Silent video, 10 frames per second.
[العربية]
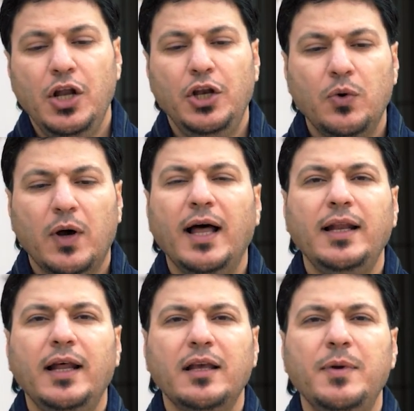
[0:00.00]
ليقال
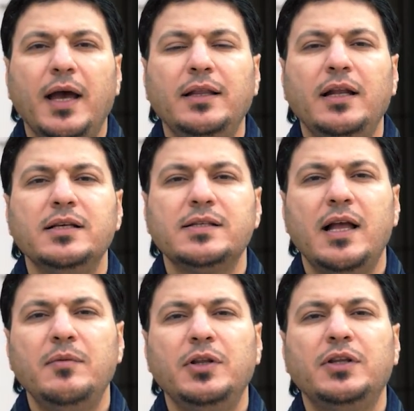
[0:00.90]
لك بان
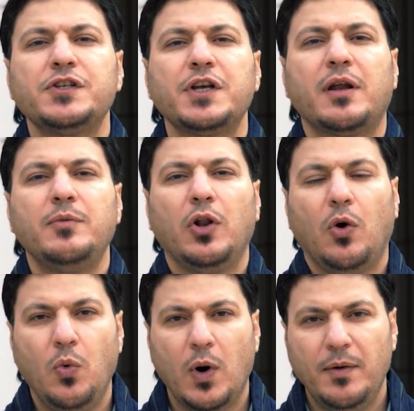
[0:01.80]
الاسلام انتشر
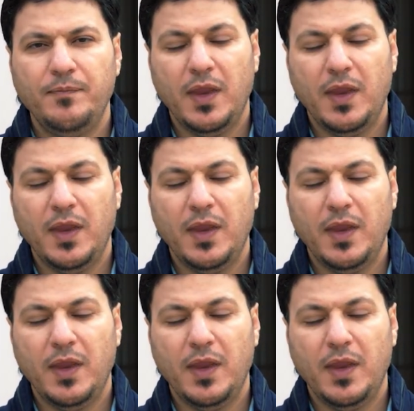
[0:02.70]
بالقوه